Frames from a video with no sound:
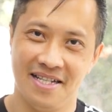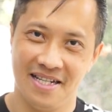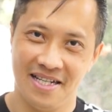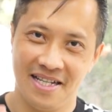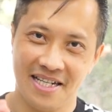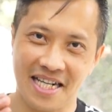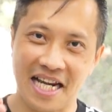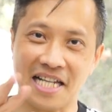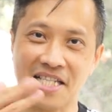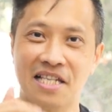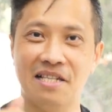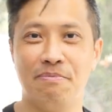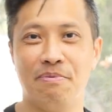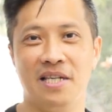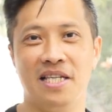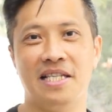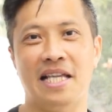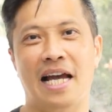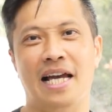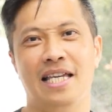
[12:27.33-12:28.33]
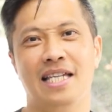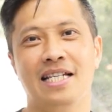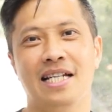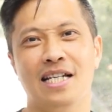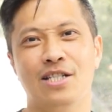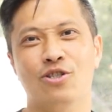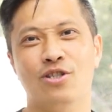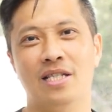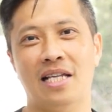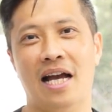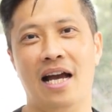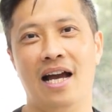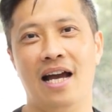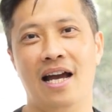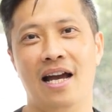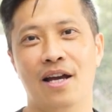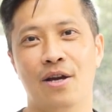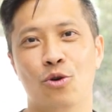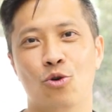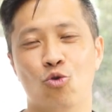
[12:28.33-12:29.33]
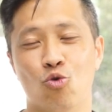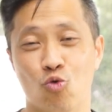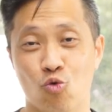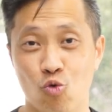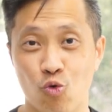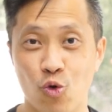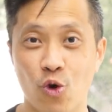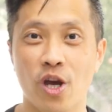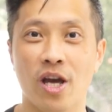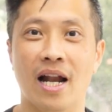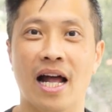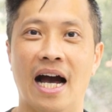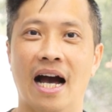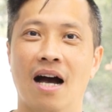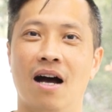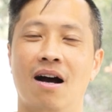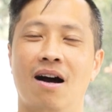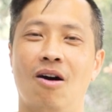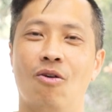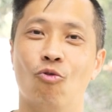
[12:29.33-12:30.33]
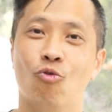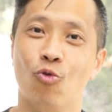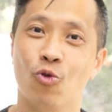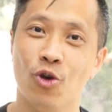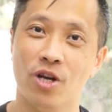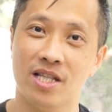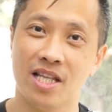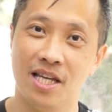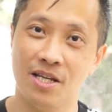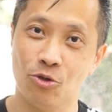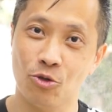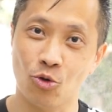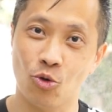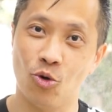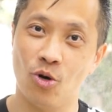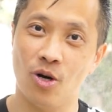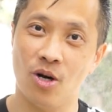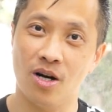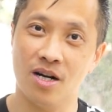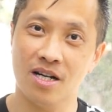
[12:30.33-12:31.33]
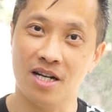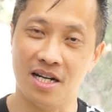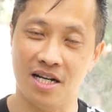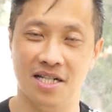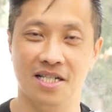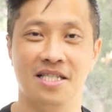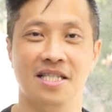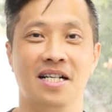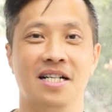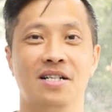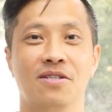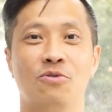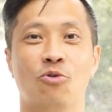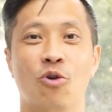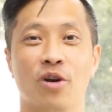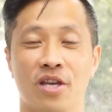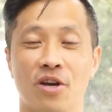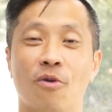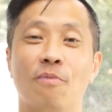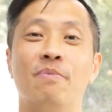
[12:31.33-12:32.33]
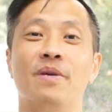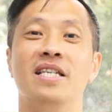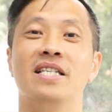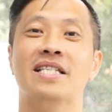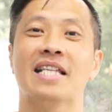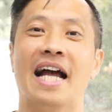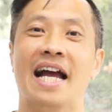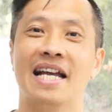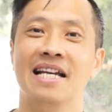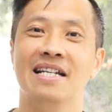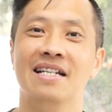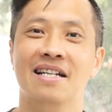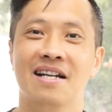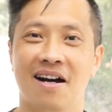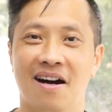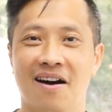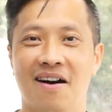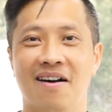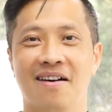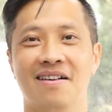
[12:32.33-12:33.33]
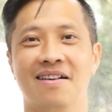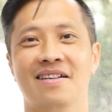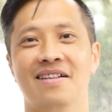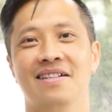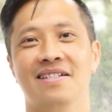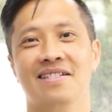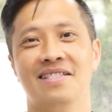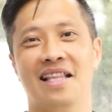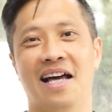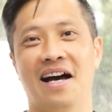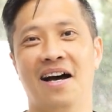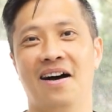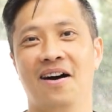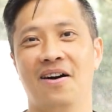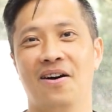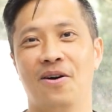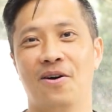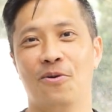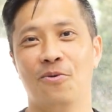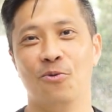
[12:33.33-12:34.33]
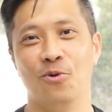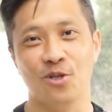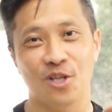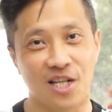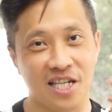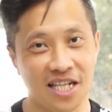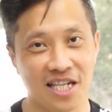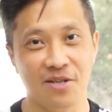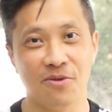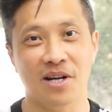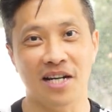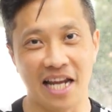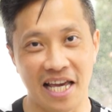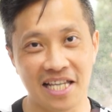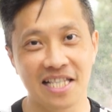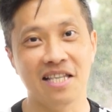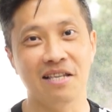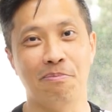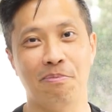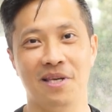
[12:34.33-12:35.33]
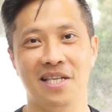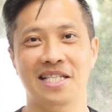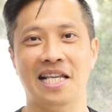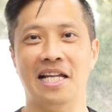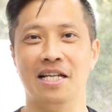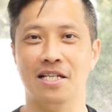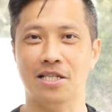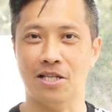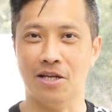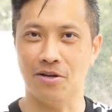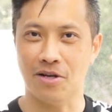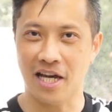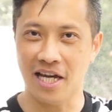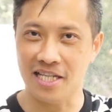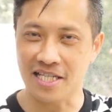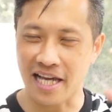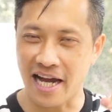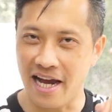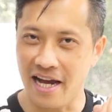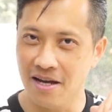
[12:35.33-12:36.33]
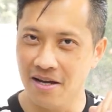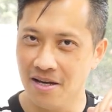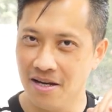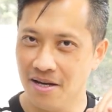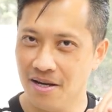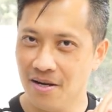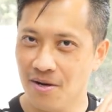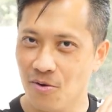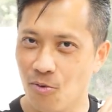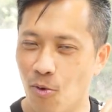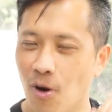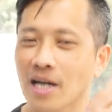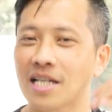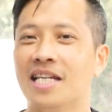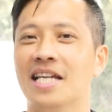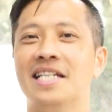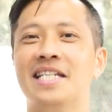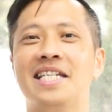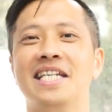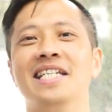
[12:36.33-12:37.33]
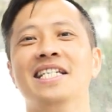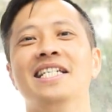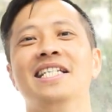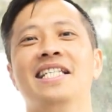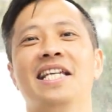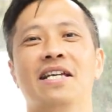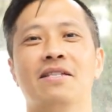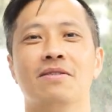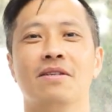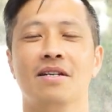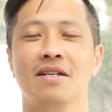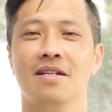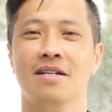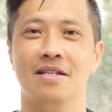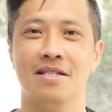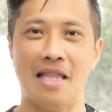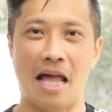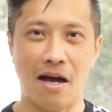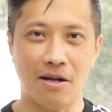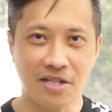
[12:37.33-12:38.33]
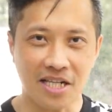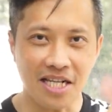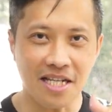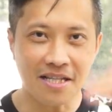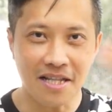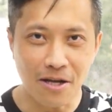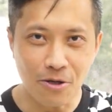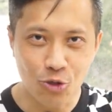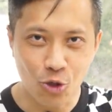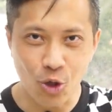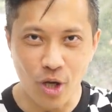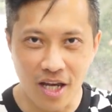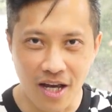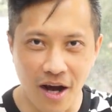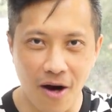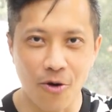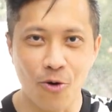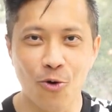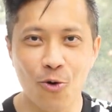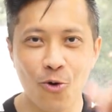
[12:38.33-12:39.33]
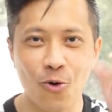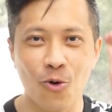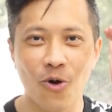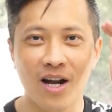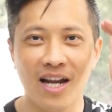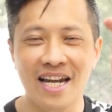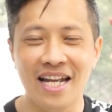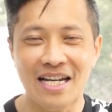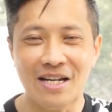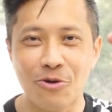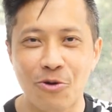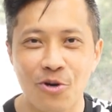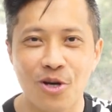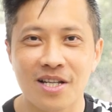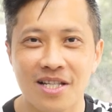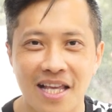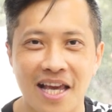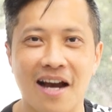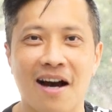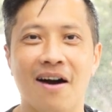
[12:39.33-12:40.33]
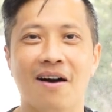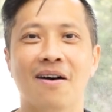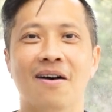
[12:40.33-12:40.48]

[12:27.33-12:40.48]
下次比赛应该就在五月啦，啊，五月听说可能会有比赛啊，然后我就希望那一次比赛的时候可以再往前进一点。然后进到最后，如果我领略掉